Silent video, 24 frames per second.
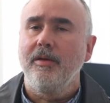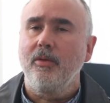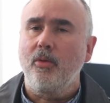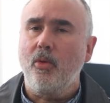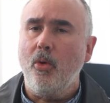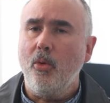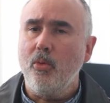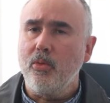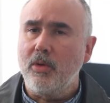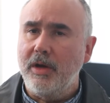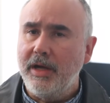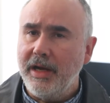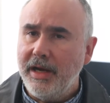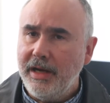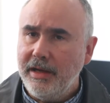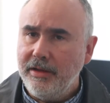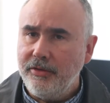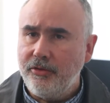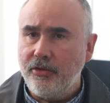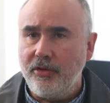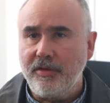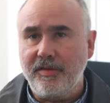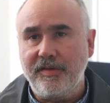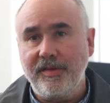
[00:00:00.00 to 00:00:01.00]
com
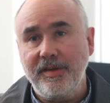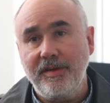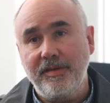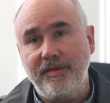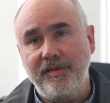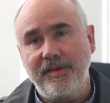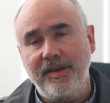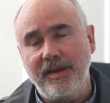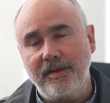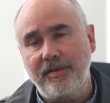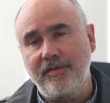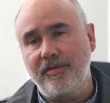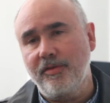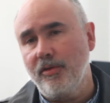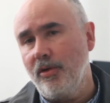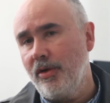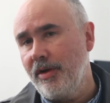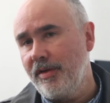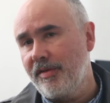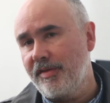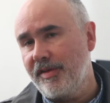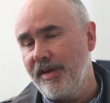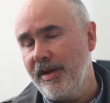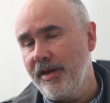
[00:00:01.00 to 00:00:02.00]
grandes
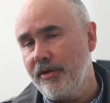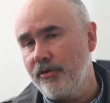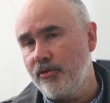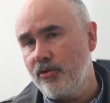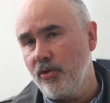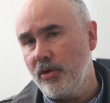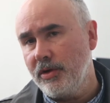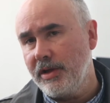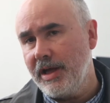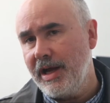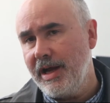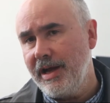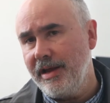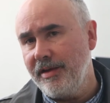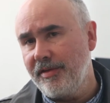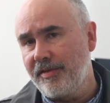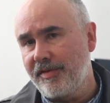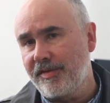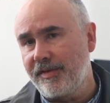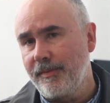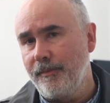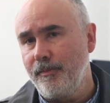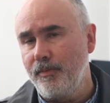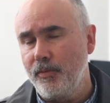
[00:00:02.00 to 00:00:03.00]
inserções
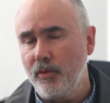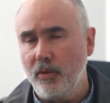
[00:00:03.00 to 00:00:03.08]
regionais